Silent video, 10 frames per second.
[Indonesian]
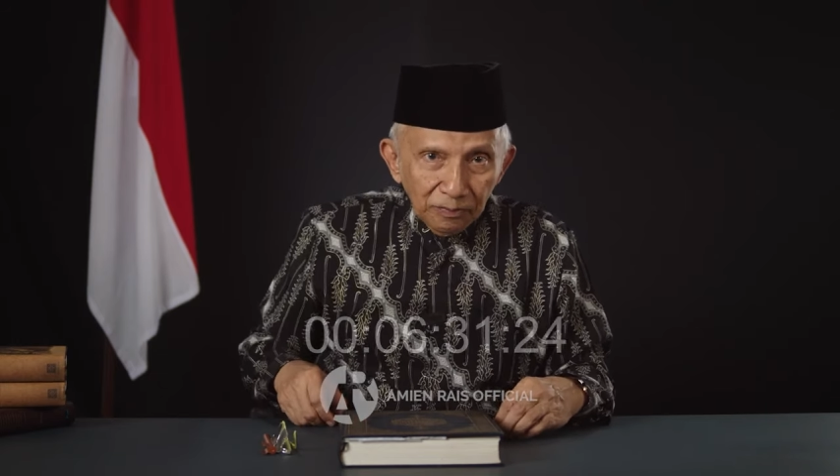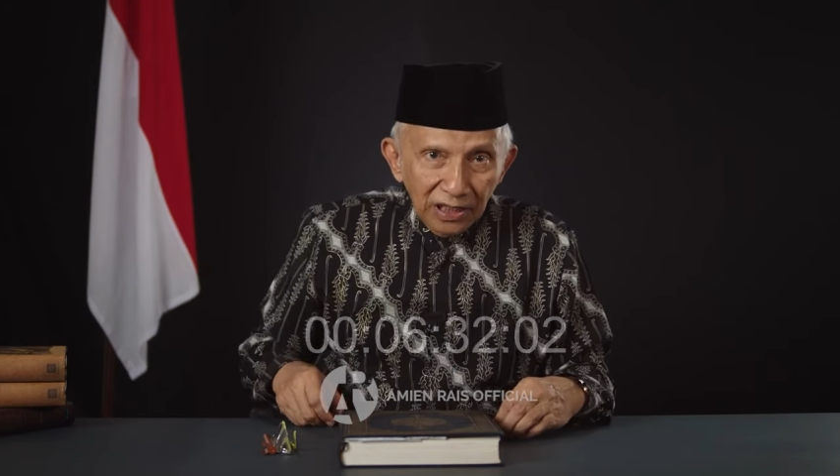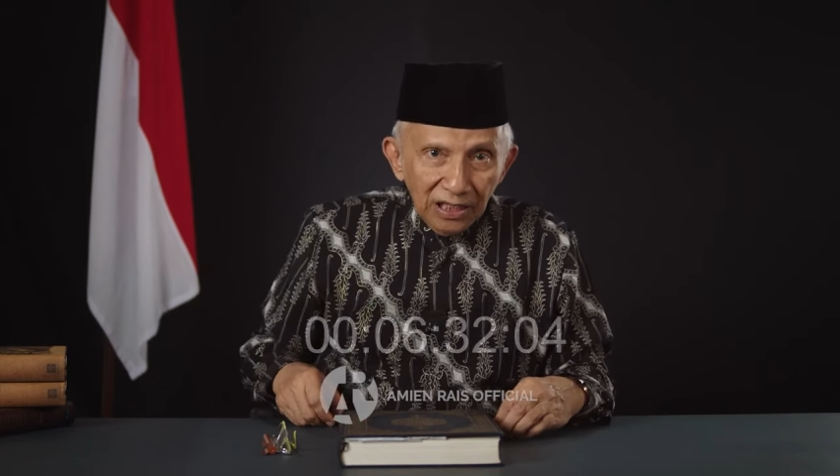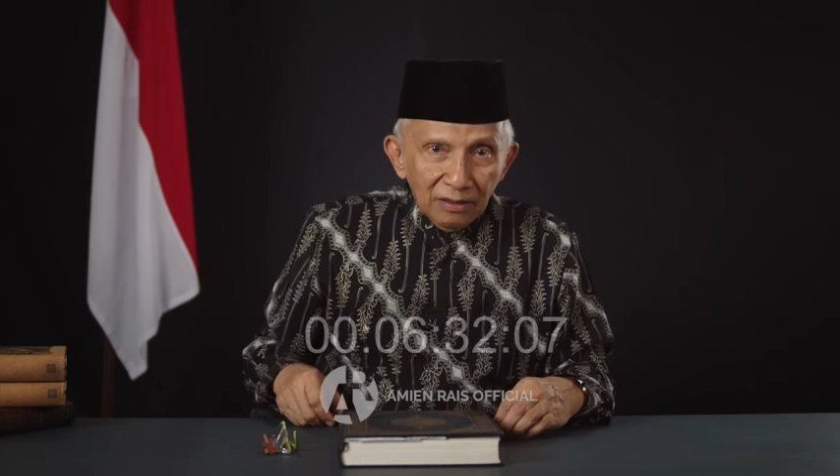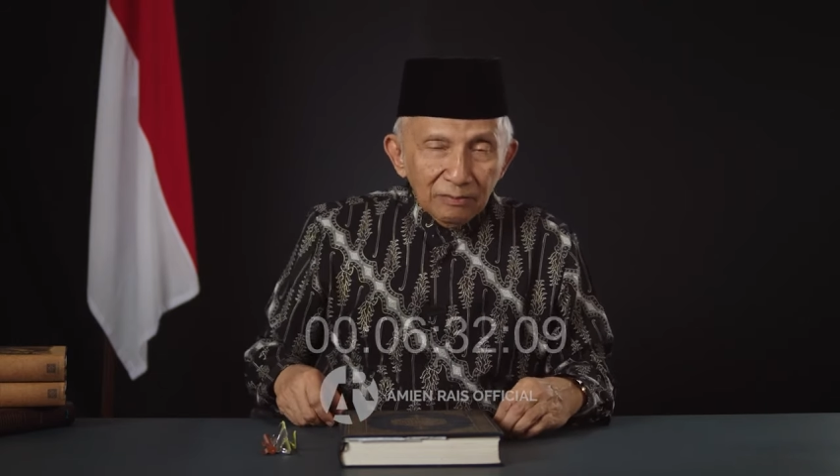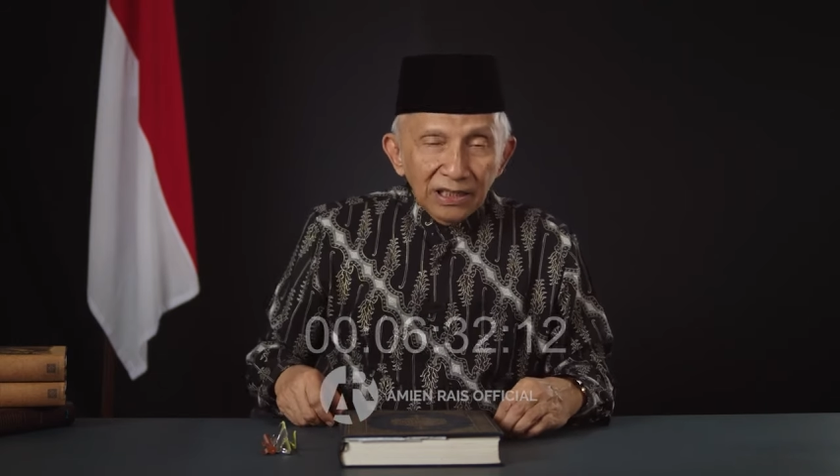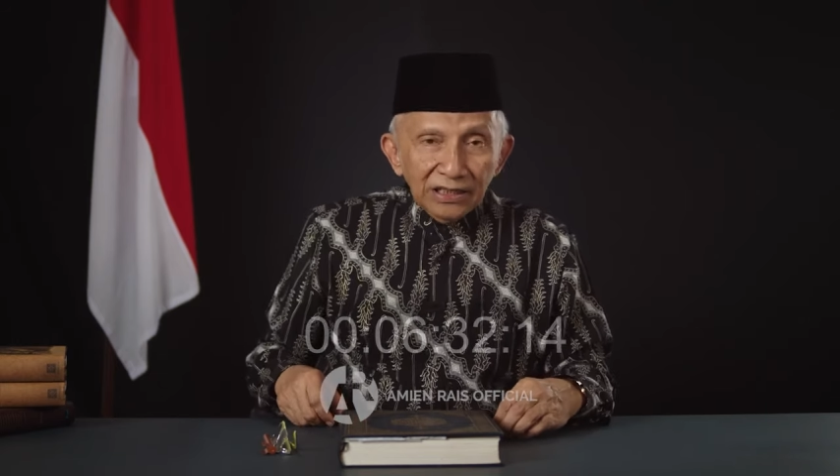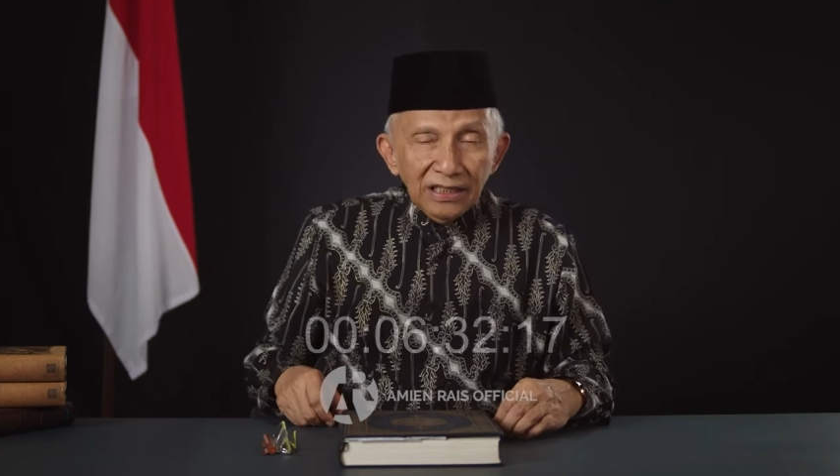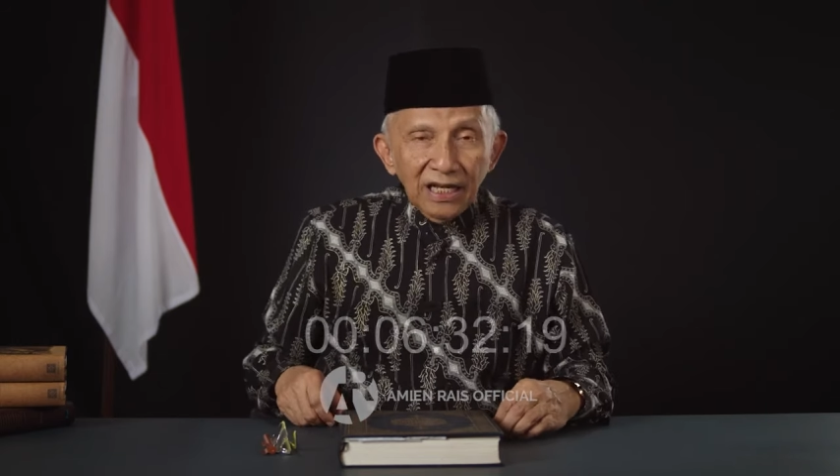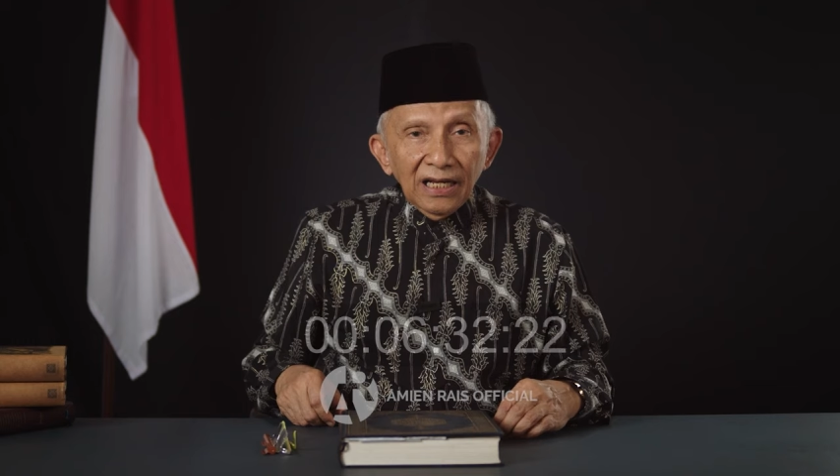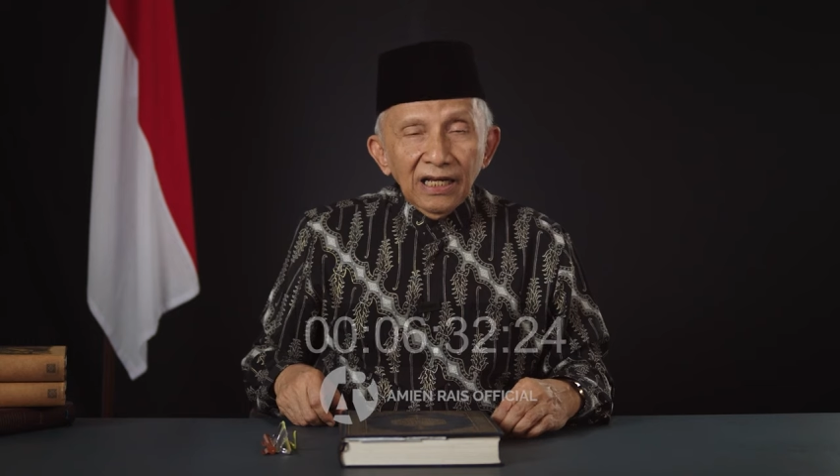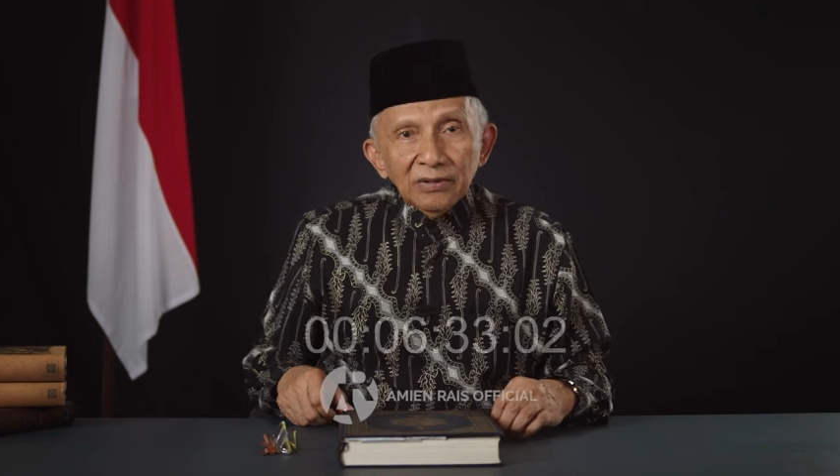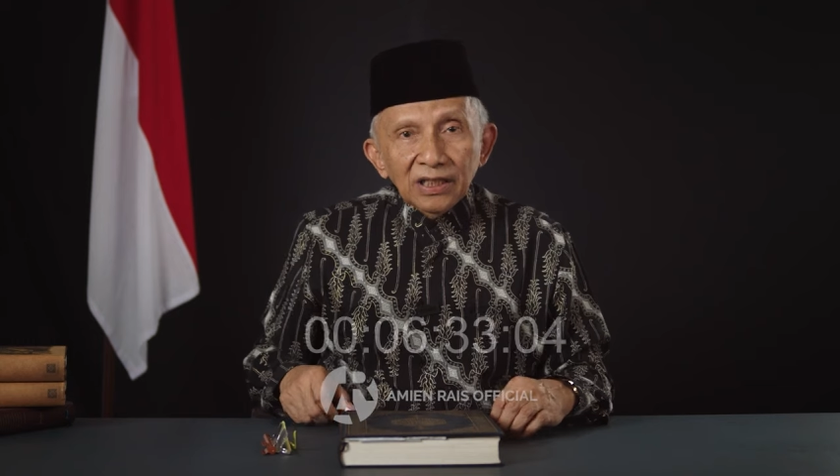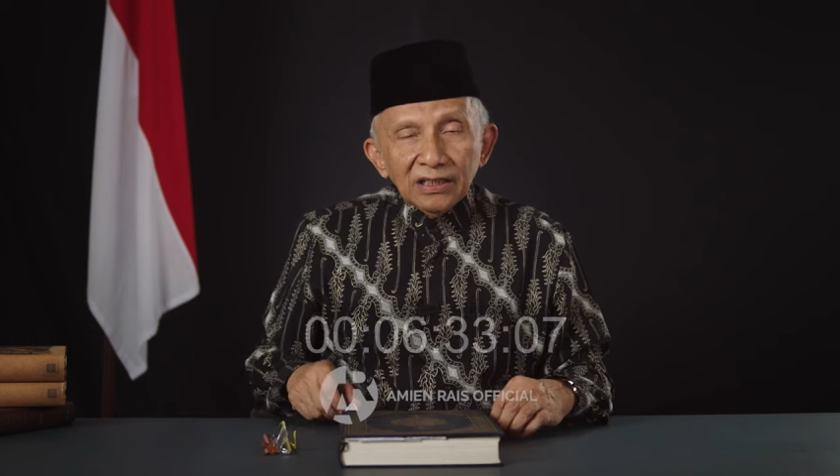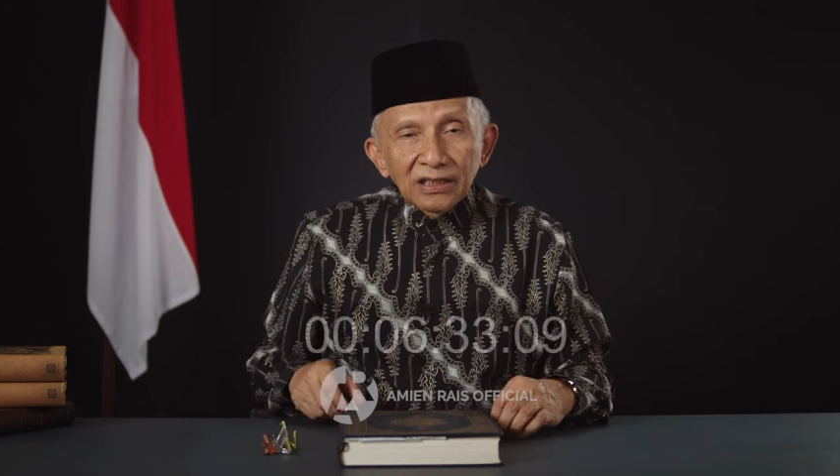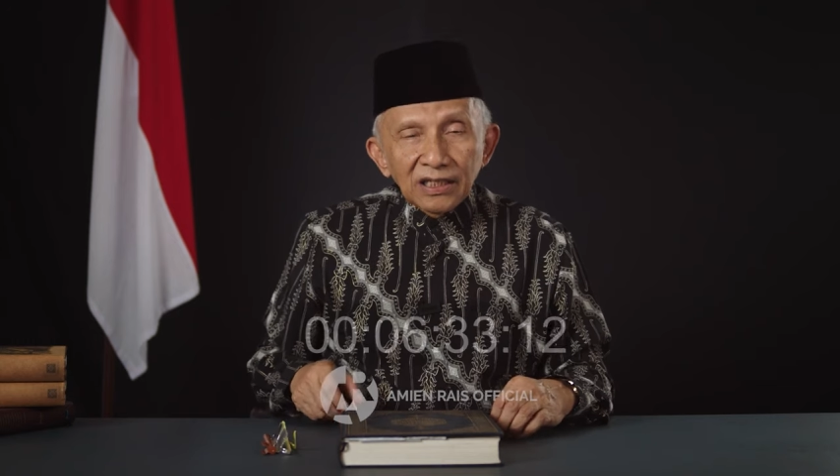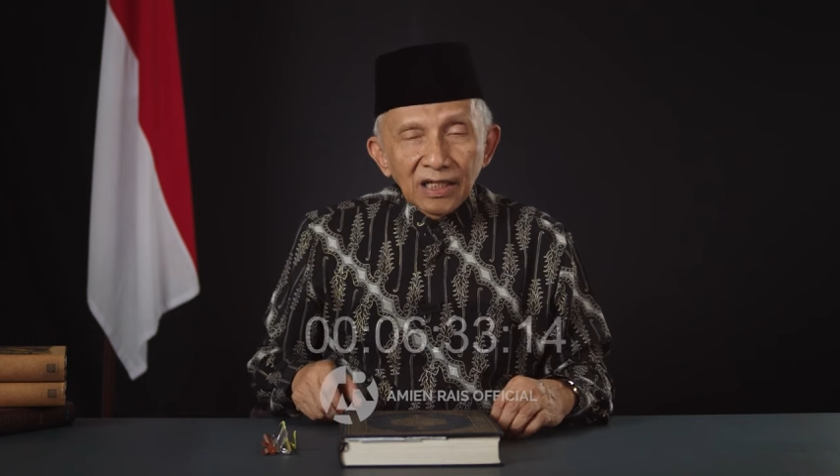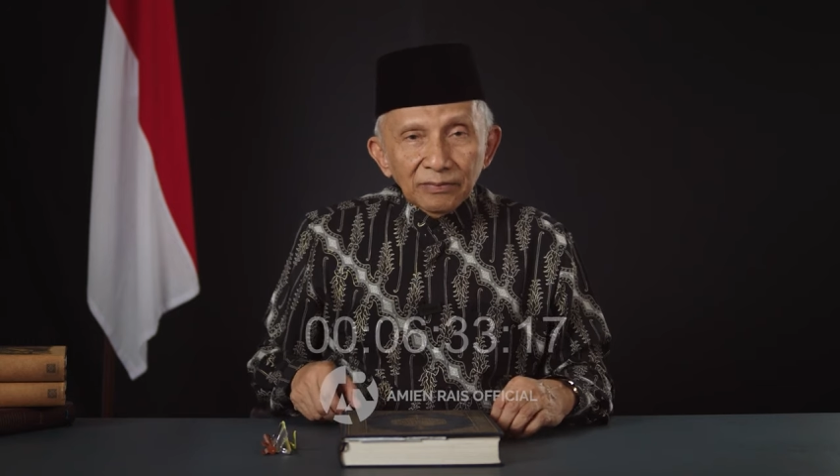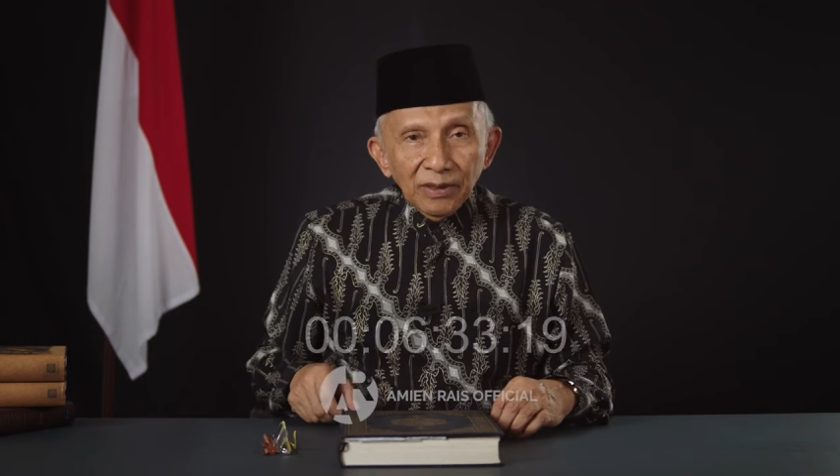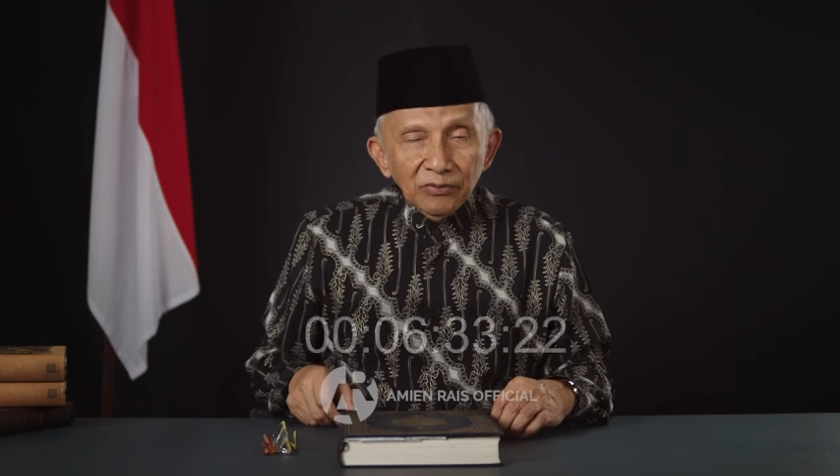pil kematian bagi
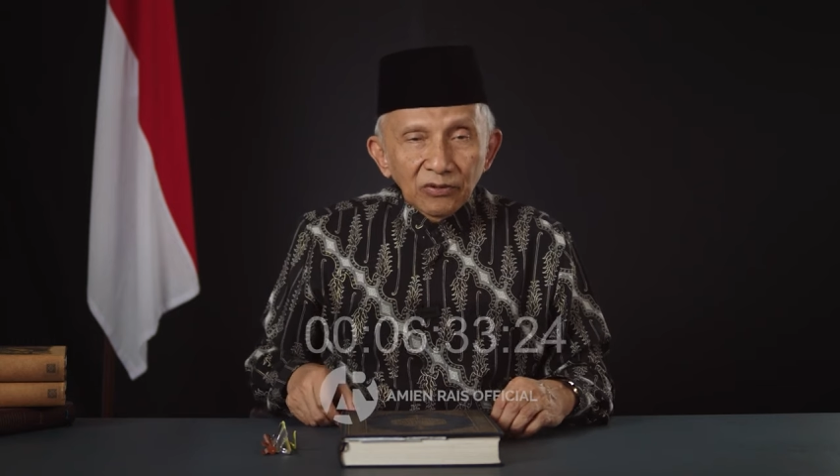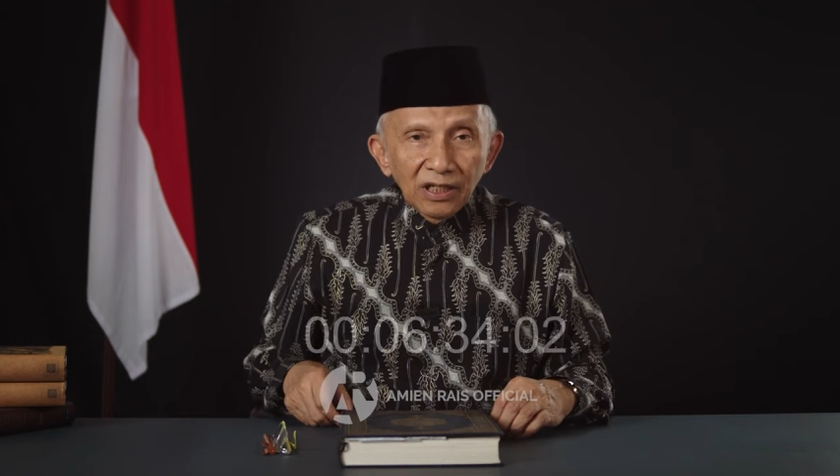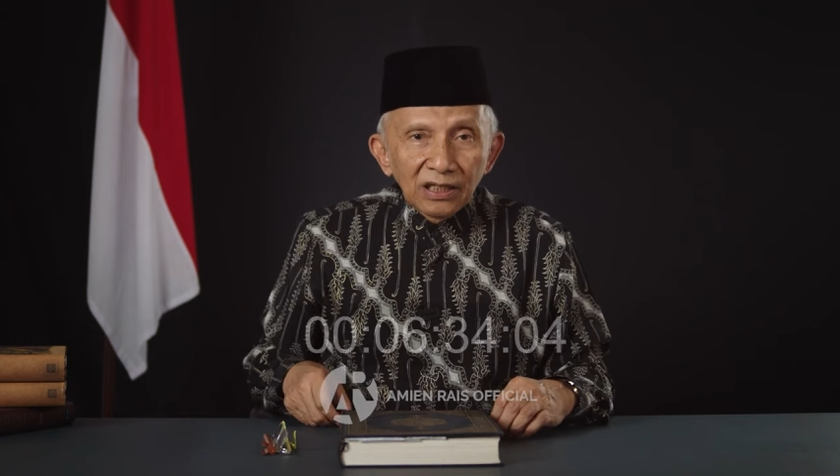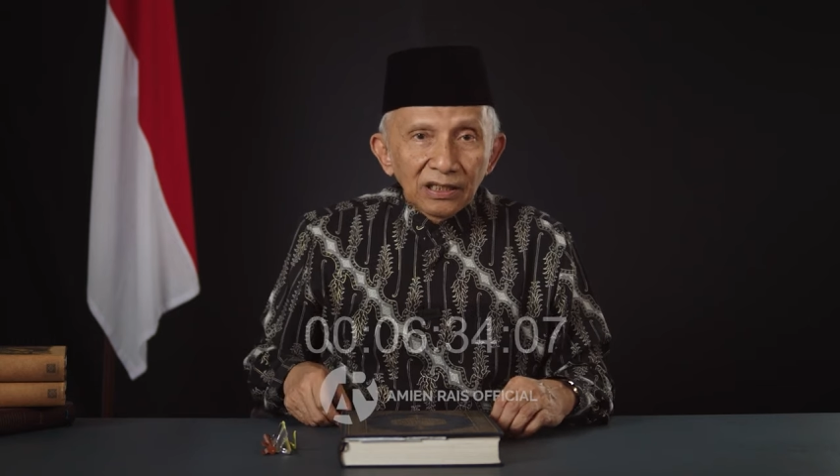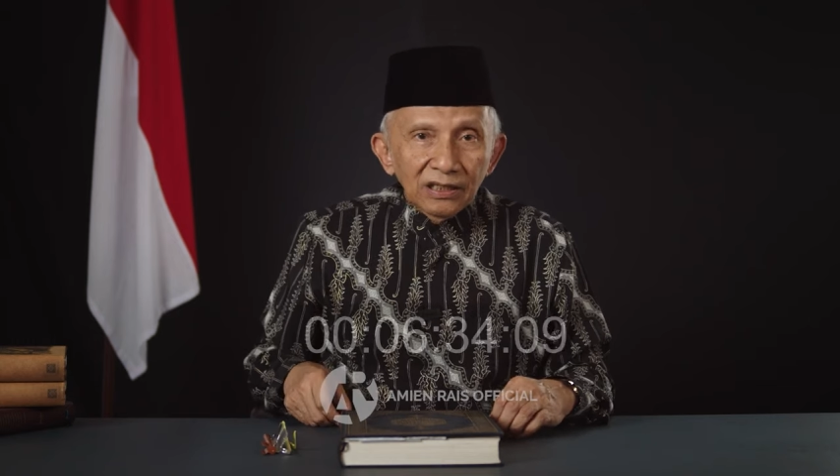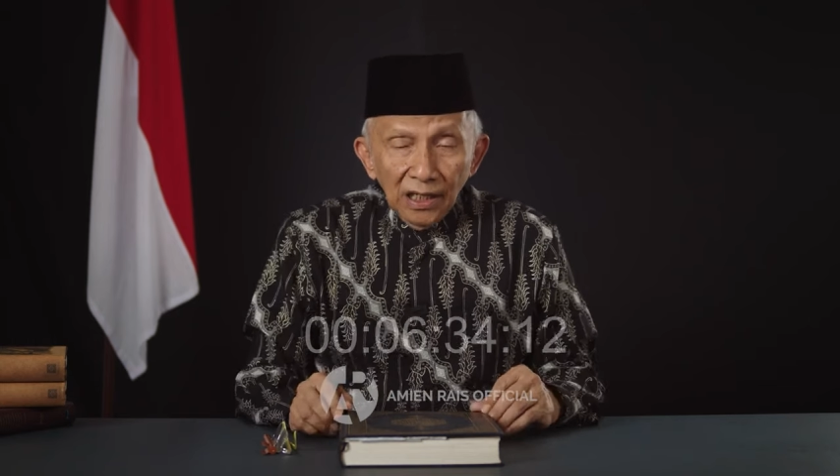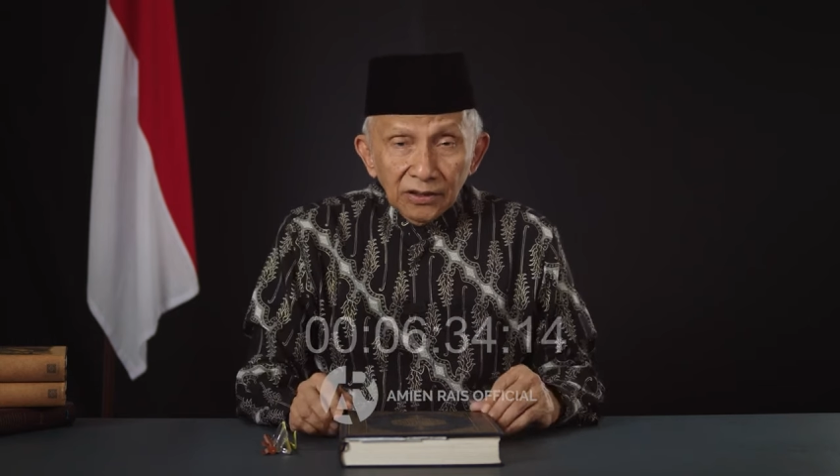rakyat Papua.